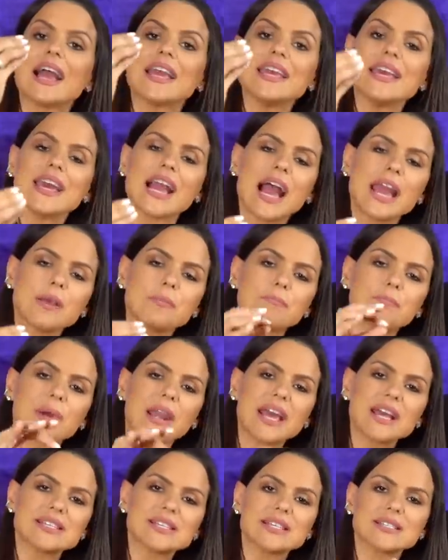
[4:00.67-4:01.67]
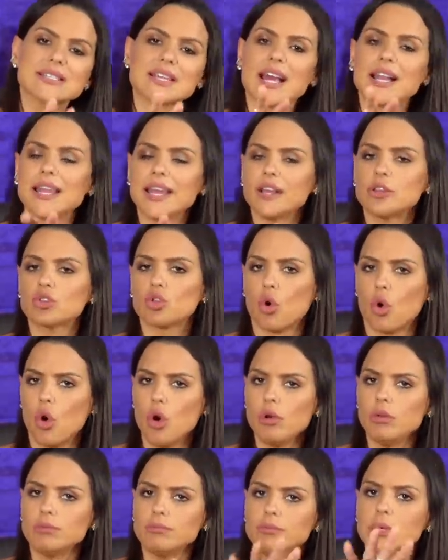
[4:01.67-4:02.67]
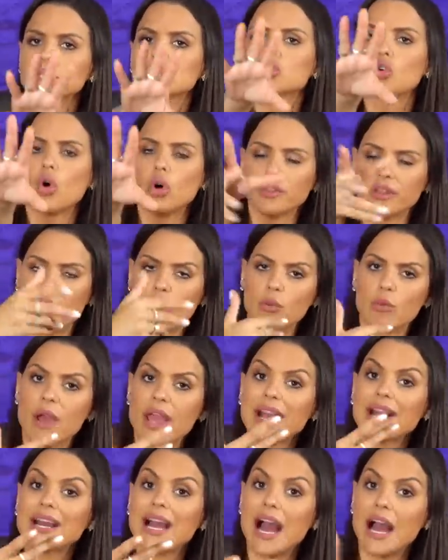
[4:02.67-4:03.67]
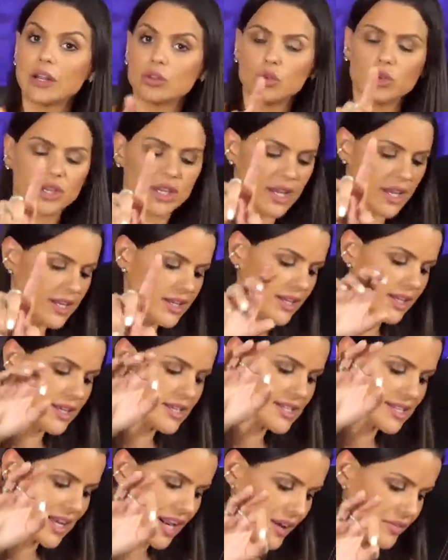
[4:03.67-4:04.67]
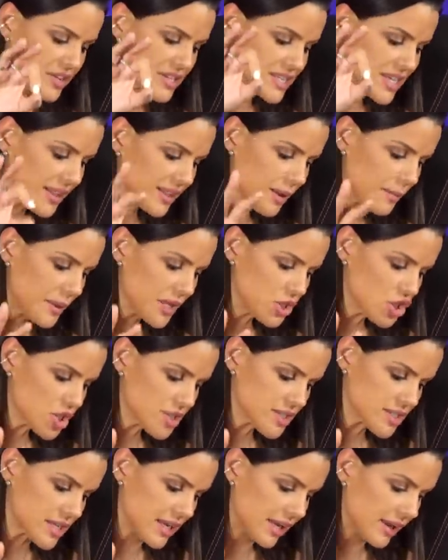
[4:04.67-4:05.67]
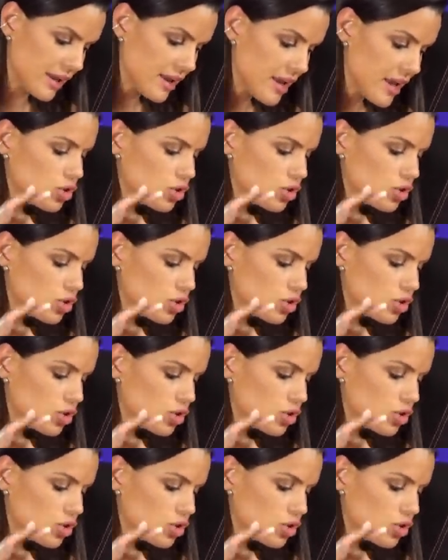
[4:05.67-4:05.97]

aí a empresa salientou, mandou né, um recado que, ele, que escreve exatamente assim.